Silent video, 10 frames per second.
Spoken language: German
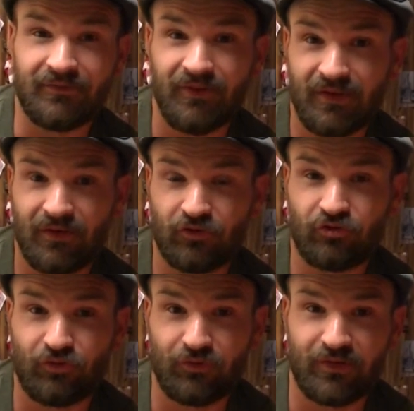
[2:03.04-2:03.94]
hat, wird er noch ein
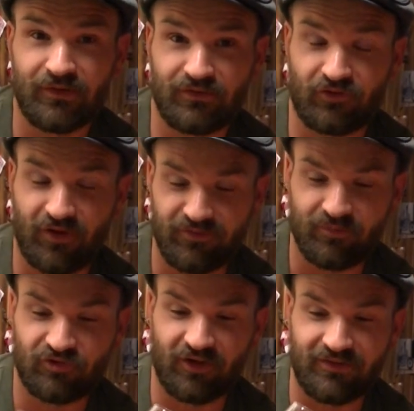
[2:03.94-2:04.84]
Stück weit diese scharfen
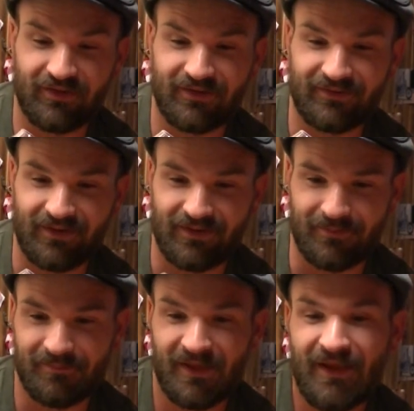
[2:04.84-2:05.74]
Bestandteile drin
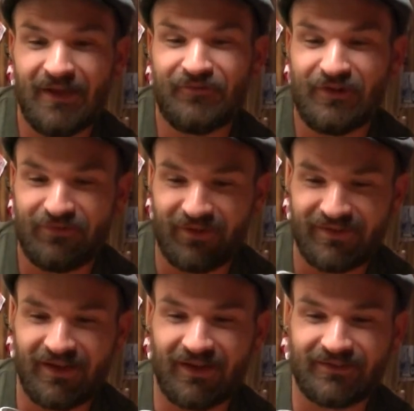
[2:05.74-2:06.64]
haben. Viel
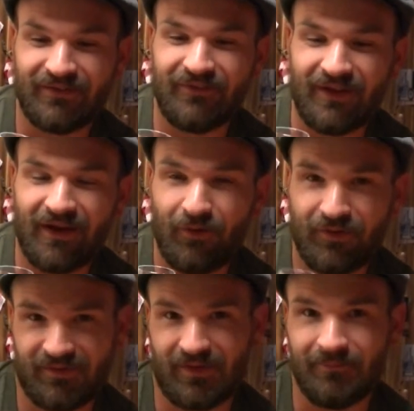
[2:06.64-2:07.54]
Fasscharakter wird er auch
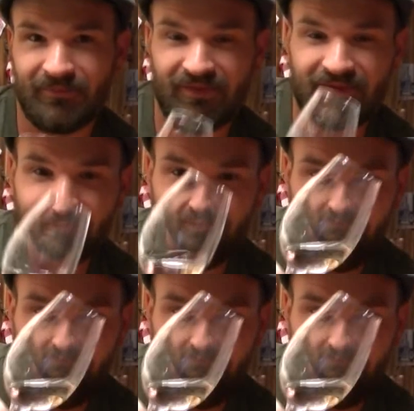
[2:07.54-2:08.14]
nicht haben, das sieht